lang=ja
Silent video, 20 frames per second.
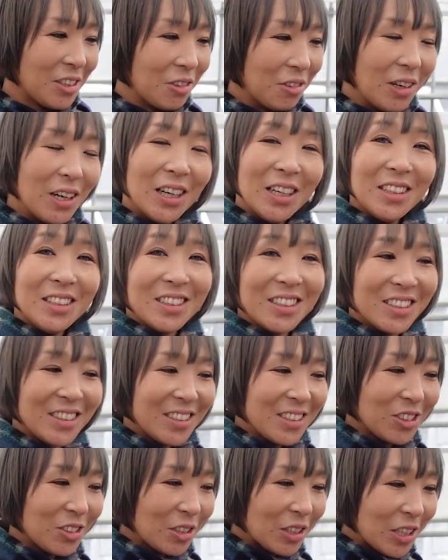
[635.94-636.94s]
あとは
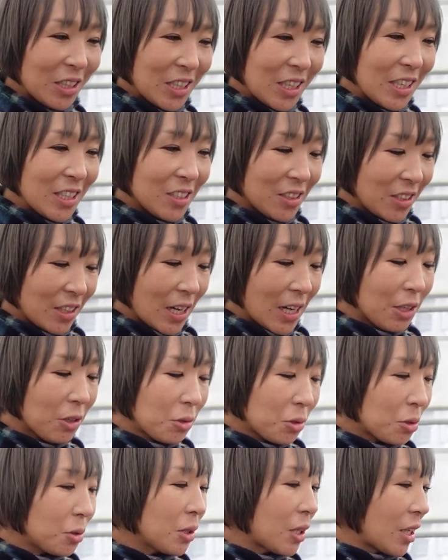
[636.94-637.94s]
育てやすい。あと
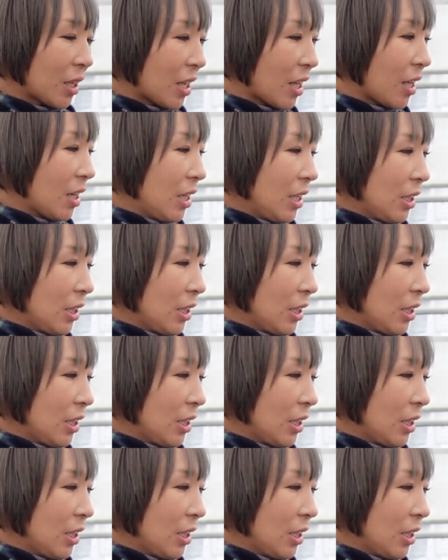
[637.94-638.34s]
そうだね、